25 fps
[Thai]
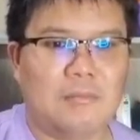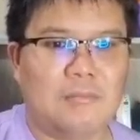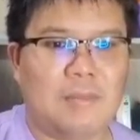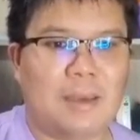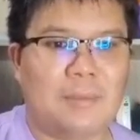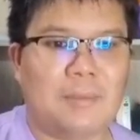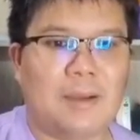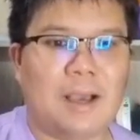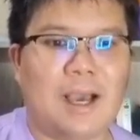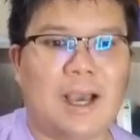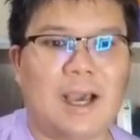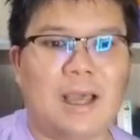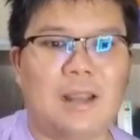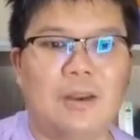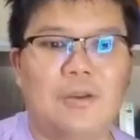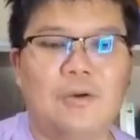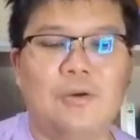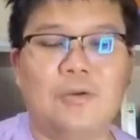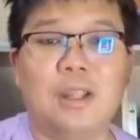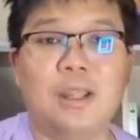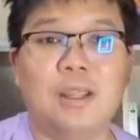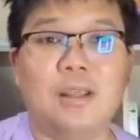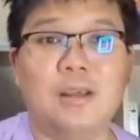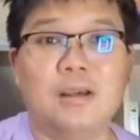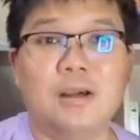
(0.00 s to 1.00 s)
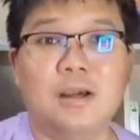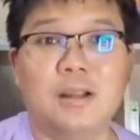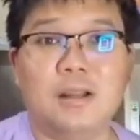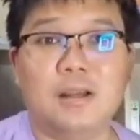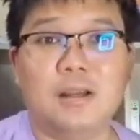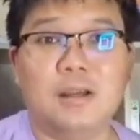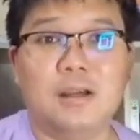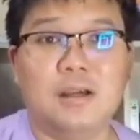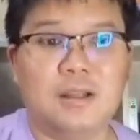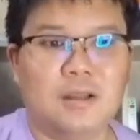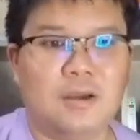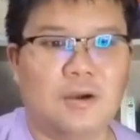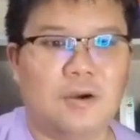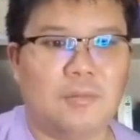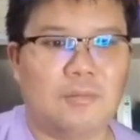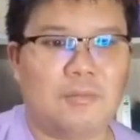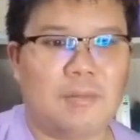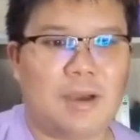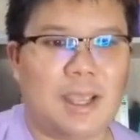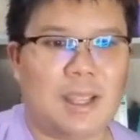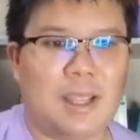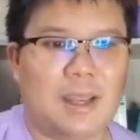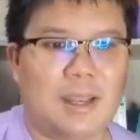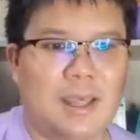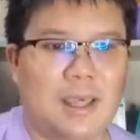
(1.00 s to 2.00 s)
แบบขาลงที่เกิดขึ้นของ
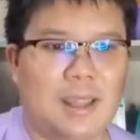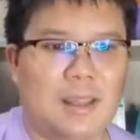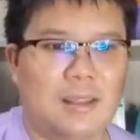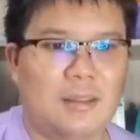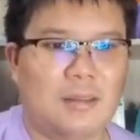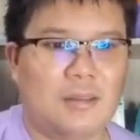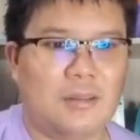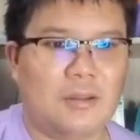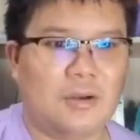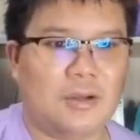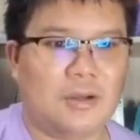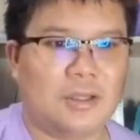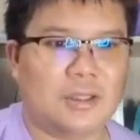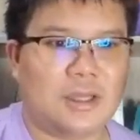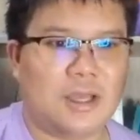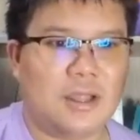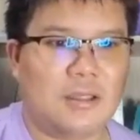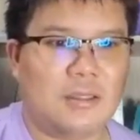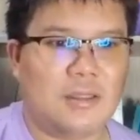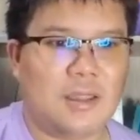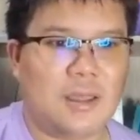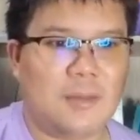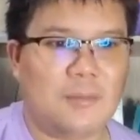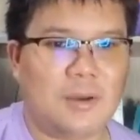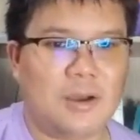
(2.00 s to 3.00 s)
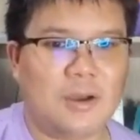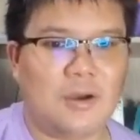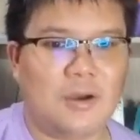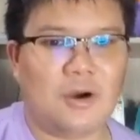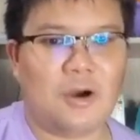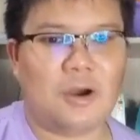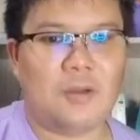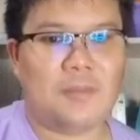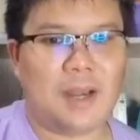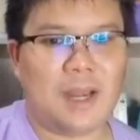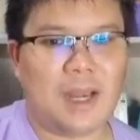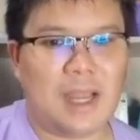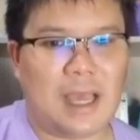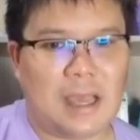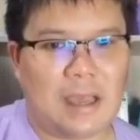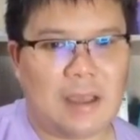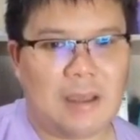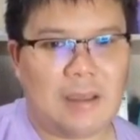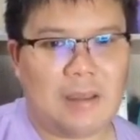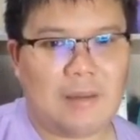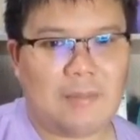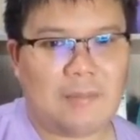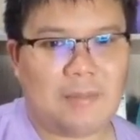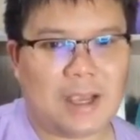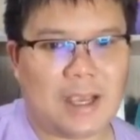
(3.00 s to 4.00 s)
Binance โดยใช้ Stablecoin เป็นหลัก
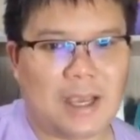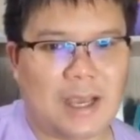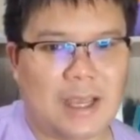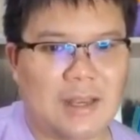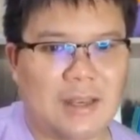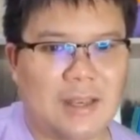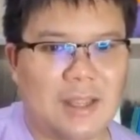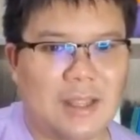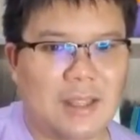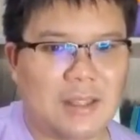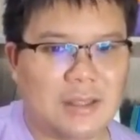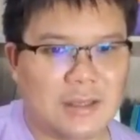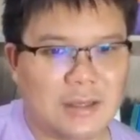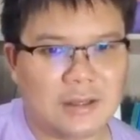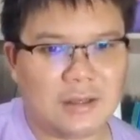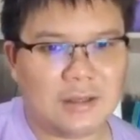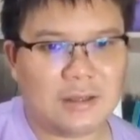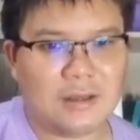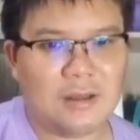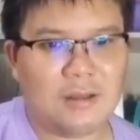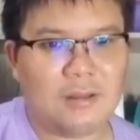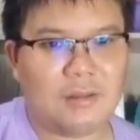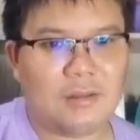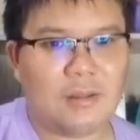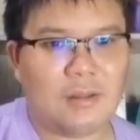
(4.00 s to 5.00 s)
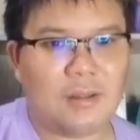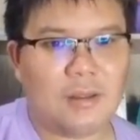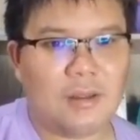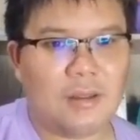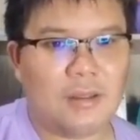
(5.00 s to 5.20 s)
ประกันได้เกิดขึ้น